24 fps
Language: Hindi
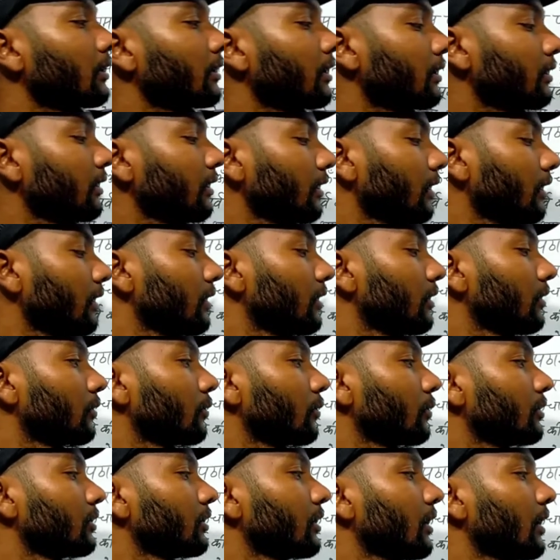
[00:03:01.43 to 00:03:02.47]
बात करते हैं
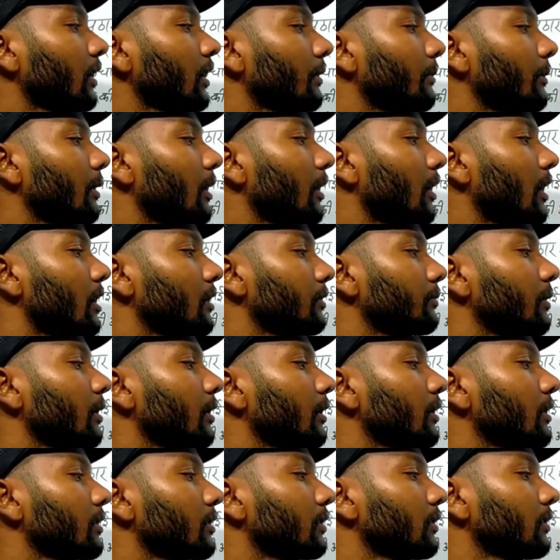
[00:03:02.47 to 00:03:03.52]
तो यह है हमारा
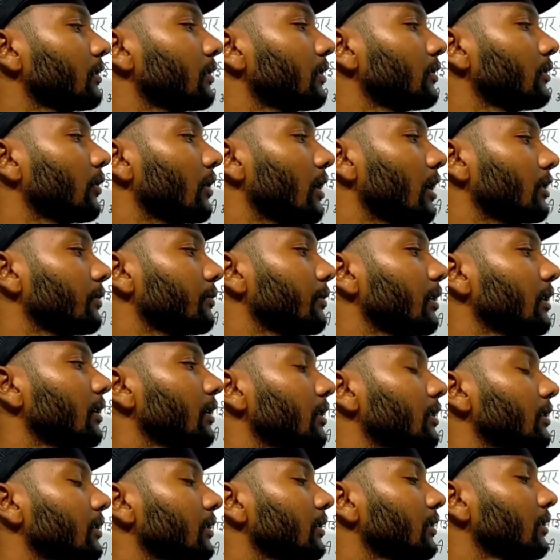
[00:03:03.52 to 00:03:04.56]
राजमाल हिल्स तो राजमाल
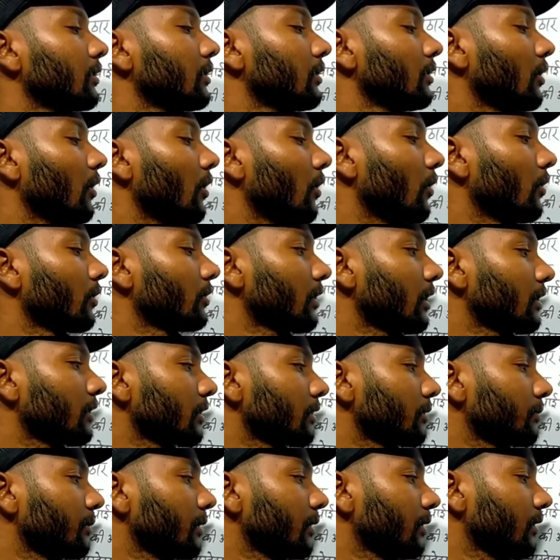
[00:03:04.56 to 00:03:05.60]
हिल्स और साथ
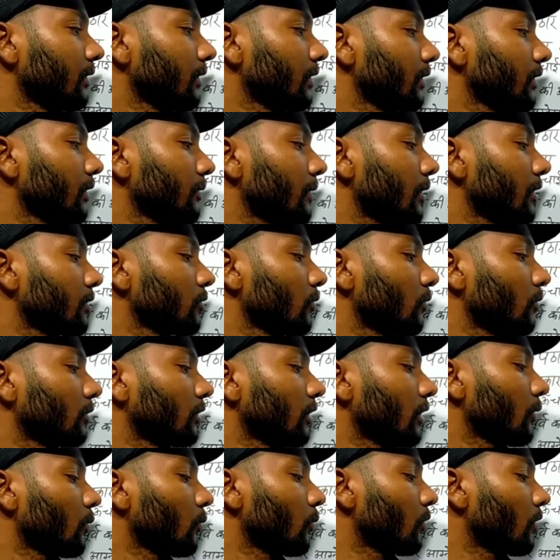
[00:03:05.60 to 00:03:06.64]
साथ में इधर वाला जो
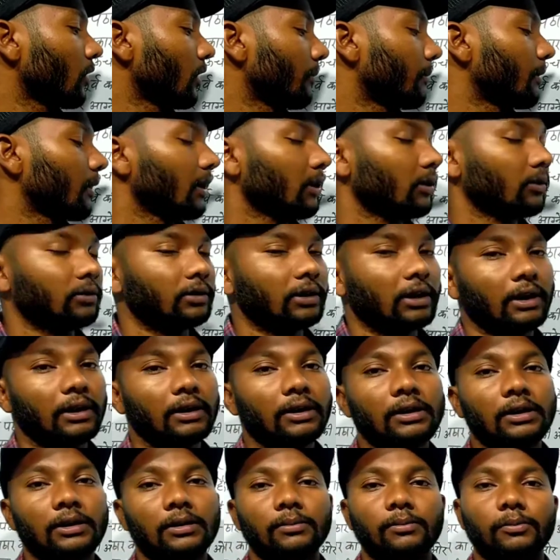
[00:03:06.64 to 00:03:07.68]
होता है वो हमारा होता
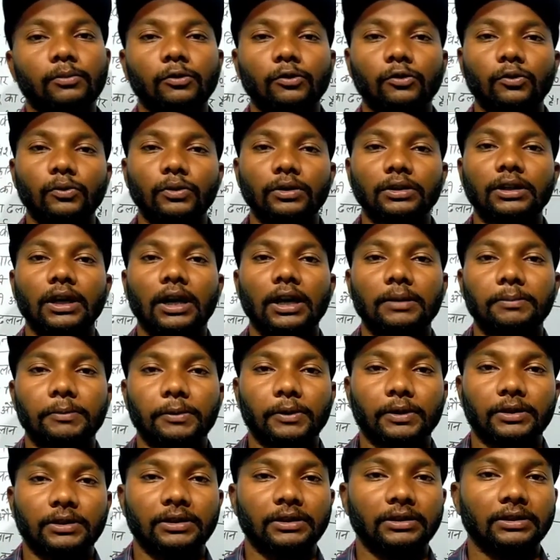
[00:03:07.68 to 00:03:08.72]
है पूर्वी घाट
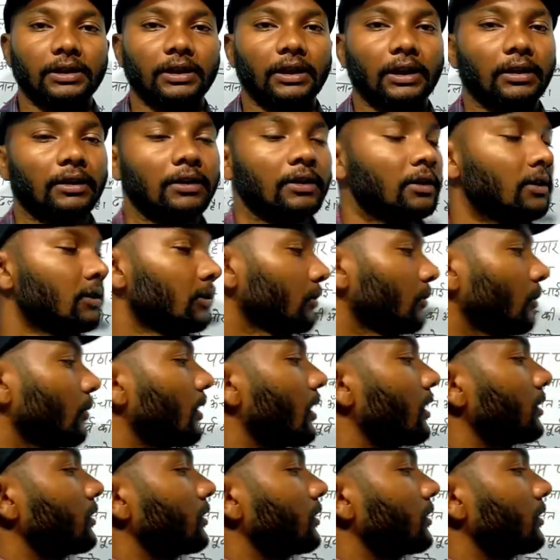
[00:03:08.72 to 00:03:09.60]
पर्वत श्रृंखला तो